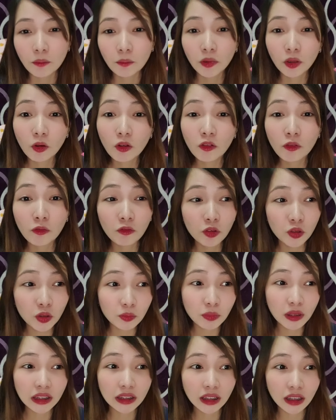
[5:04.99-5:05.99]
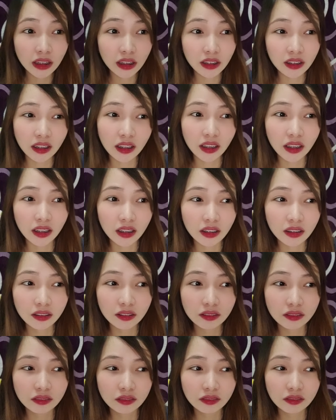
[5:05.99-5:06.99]
Pero for me talaga,
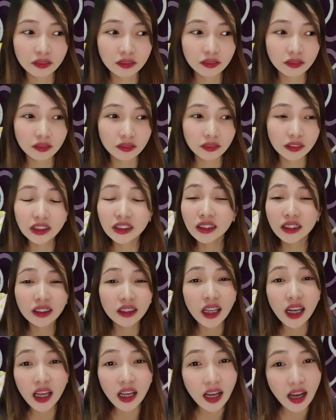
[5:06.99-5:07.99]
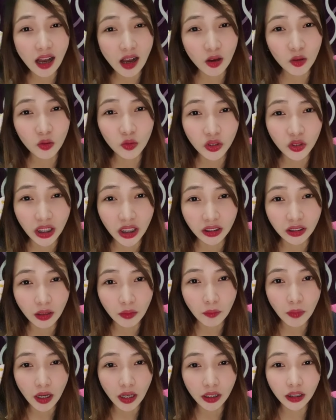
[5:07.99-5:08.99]
hindi talaga ako
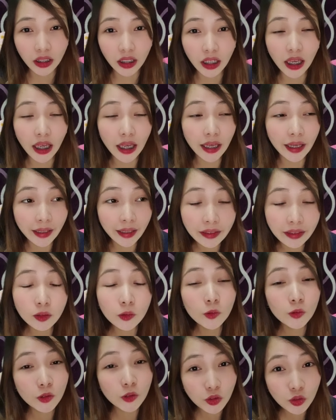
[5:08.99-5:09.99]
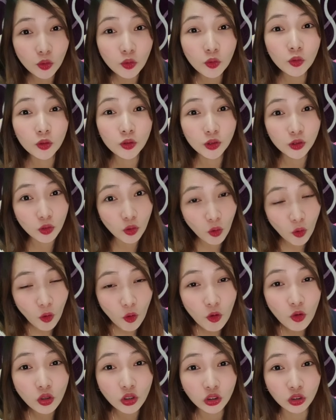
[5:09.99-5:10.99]
nataba. And gustong gusto
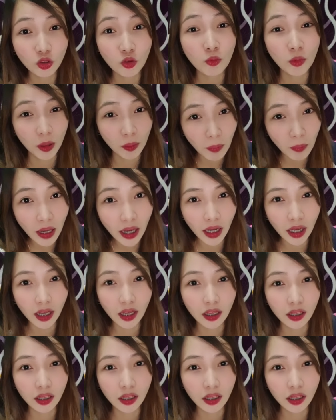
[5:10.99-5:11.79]
kong tumaba.